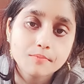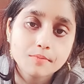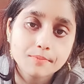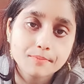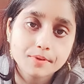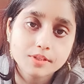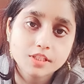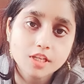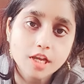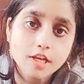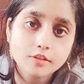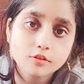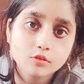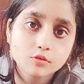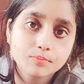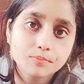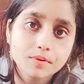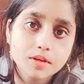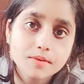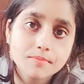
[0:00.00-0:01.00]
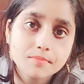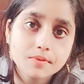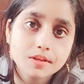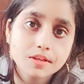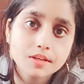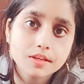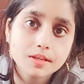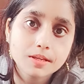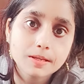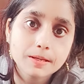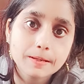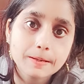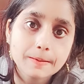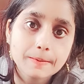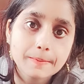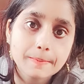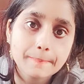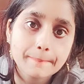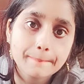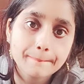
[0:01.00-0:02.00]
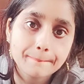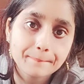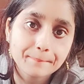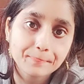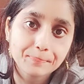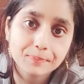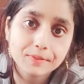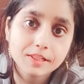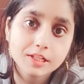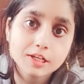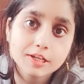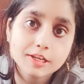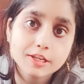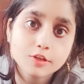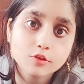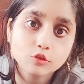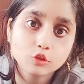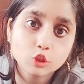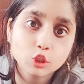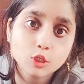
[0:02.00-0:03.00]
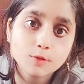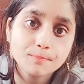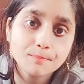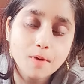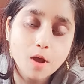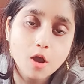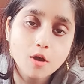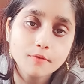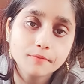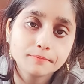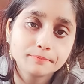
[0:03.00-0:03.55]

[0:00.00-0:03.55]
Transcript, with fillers: मैं पचास रुपये में ली हूँ तीन पाव